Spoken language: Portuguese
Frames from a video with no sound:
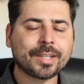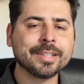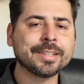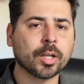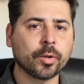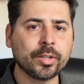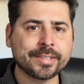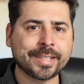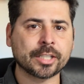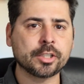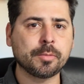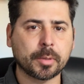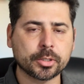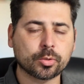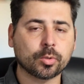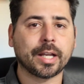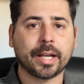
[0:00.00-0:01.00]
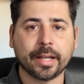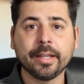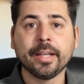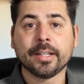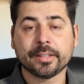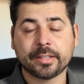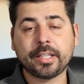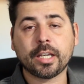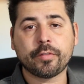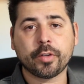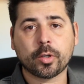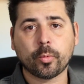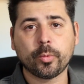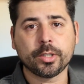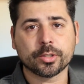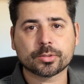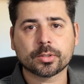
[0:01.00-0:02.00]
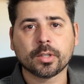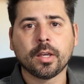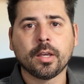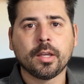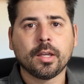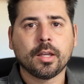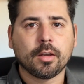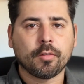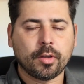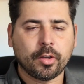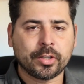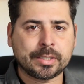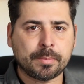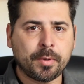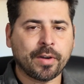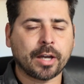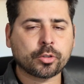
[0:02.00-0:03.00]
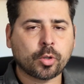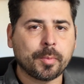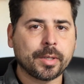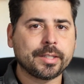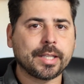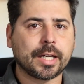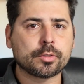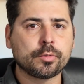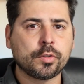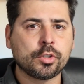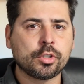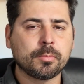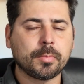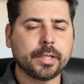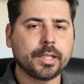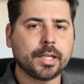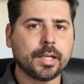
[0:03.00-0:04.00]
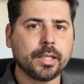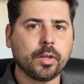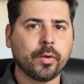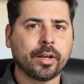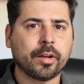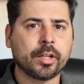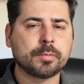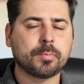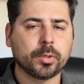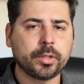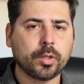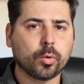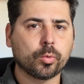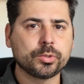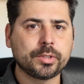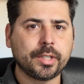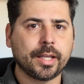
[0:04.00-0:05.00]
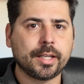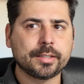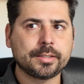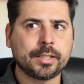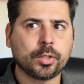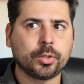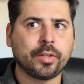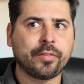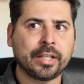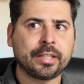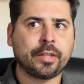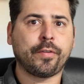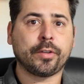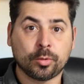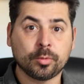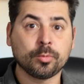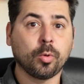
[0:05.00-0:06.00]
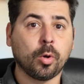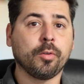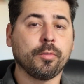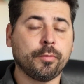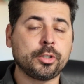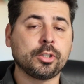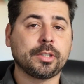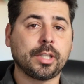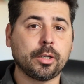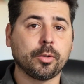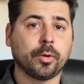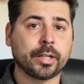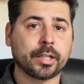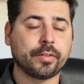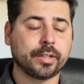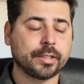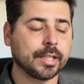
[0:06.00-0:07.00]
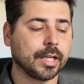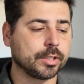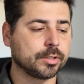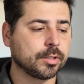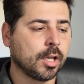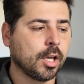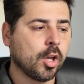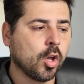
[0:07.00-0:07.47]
Então nesse caso em particular tem a ver com isso. Recebi vários comentários no vídeo de manhã e eu quero responder alguns deles que eu deveria ter feito no vídeo anterior, na verdade.